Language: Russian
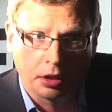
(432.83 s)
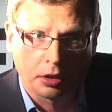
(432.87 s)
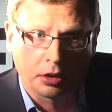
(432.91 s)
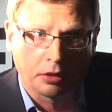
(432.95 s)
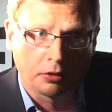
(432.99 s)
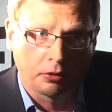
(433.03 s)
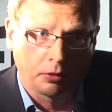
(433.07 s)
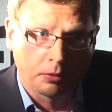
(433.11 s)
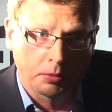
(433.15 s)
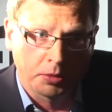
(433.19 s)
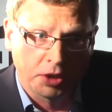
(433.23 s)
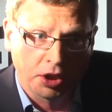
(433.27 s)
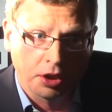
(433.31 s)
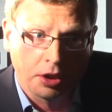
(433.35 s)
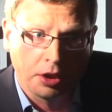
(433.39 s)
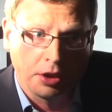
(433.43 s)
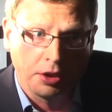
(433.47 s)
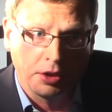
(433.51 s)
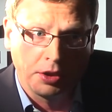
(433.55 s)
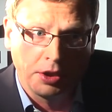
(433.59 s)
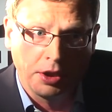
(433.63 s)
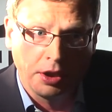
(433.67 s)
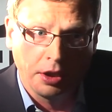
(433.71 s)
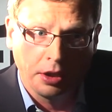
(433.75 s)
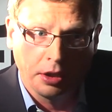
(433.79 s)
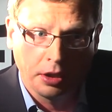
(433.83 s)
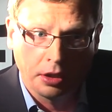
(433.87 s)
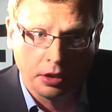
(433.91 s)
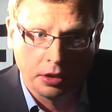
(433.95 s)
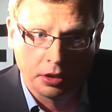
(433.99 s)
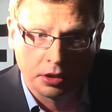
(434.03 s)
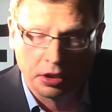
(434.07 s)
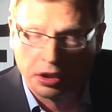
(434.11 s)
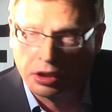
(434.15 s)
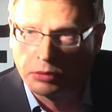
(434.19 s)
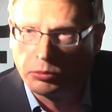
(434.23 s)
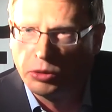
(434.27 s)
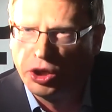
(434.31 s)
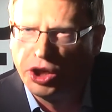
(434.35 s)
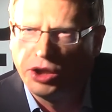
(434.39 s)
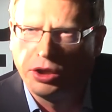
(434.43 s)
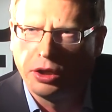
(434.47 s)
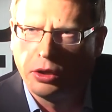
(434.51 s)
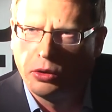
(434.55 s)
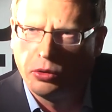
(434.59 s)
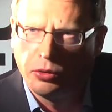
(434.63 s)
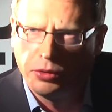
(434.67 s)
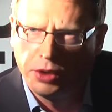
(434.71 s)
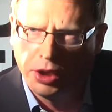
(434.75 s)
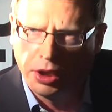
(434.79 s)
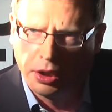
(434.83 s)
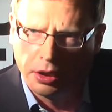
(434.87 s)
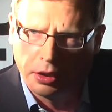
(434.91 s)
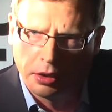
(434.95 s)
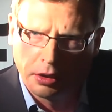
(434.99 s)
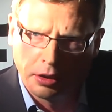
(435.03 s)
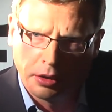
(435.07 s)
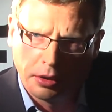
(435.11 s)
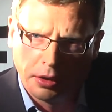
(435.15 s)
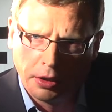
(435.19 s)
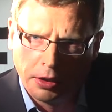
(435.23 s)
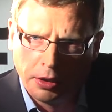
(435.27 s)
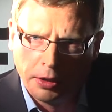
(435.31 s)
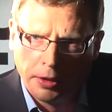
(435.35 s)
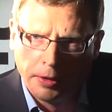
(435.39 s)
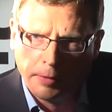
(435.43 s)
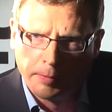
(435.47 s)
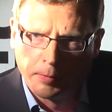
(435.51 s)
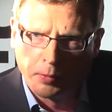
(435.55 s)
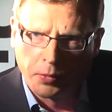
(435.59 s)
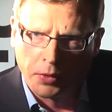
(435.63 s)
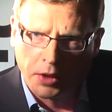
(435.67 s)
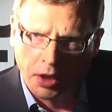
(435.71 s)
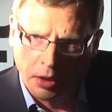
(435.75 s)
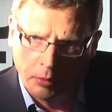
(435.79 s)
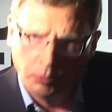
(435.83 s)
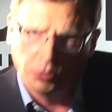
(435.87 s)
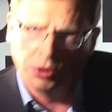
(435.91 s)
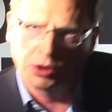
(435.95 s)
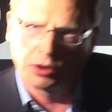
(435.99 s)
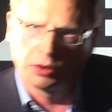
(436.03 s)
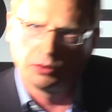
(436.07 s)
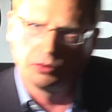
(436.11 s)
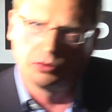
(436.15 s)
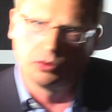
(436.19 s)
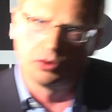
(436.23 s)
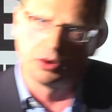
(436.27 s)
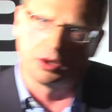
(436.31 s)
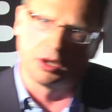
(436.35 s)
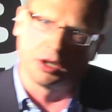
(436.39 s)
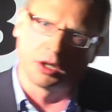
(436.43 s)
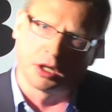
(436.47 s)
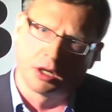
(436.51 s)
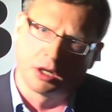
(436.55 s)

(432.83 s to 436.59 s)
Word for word: это вообще идея и стремление людей. Да, мы сегодня